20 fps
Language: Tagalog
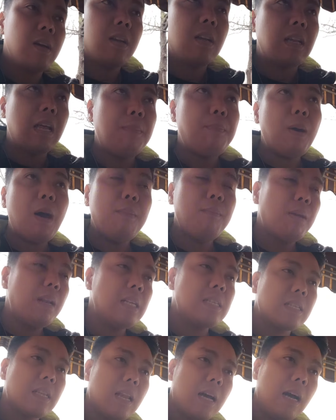
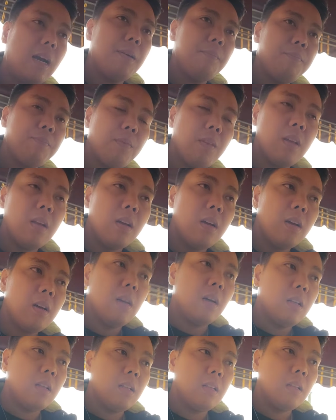Napakabilis lang.
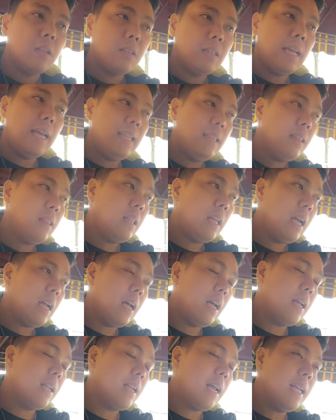10,
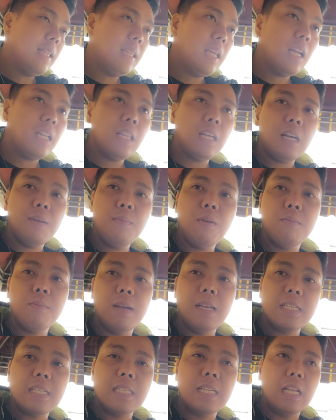ay, 9.30 kami
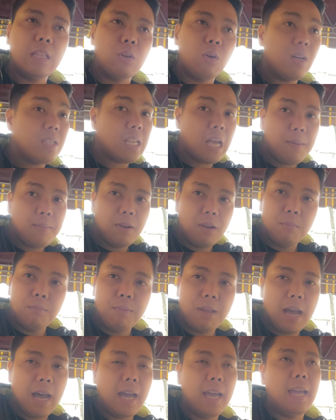umalis dito kasama na yung
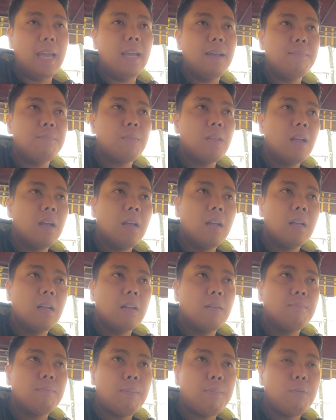biyahe
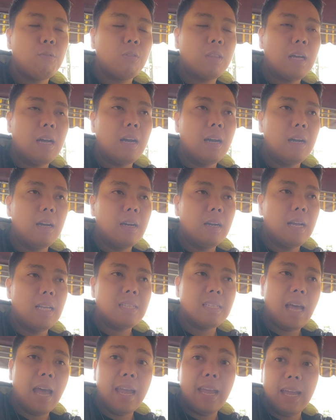papuntang
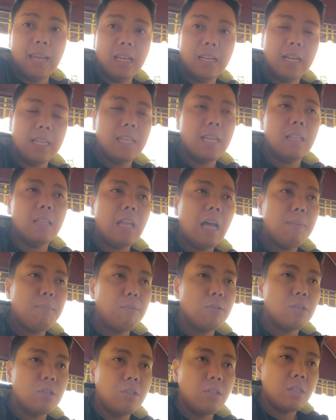SIN, ganyan.
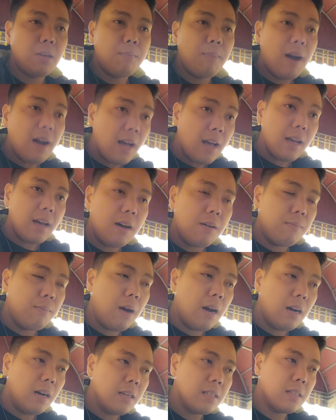Tapos yung sa bank,
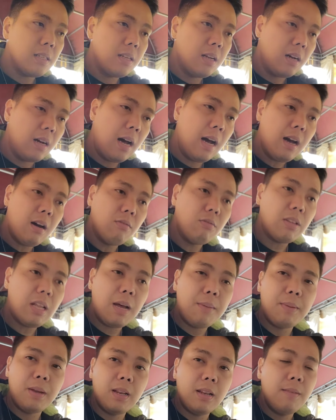bank account
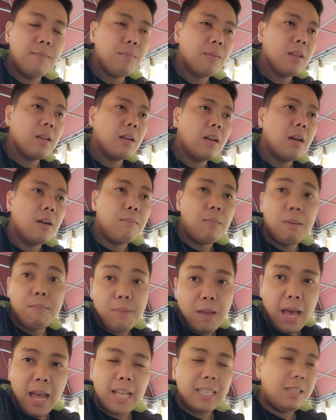namin, may
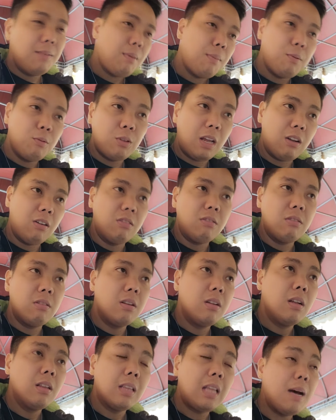biyahe din papunta ron.
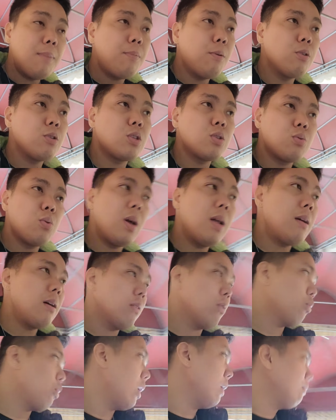Tapos
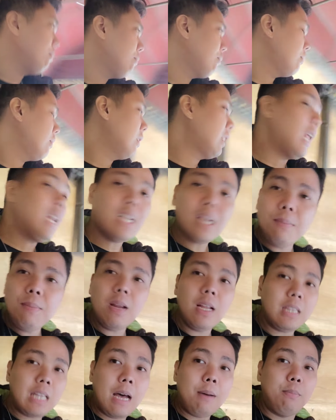12, 10
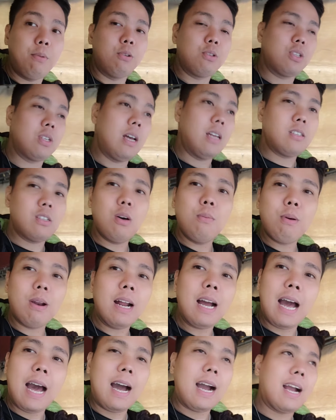kami natapos.
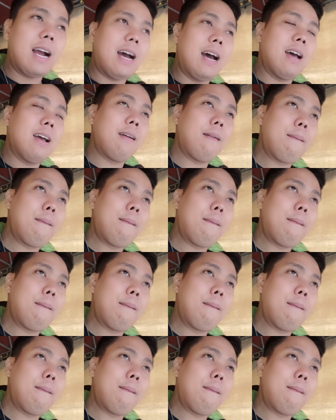Sobrang aga.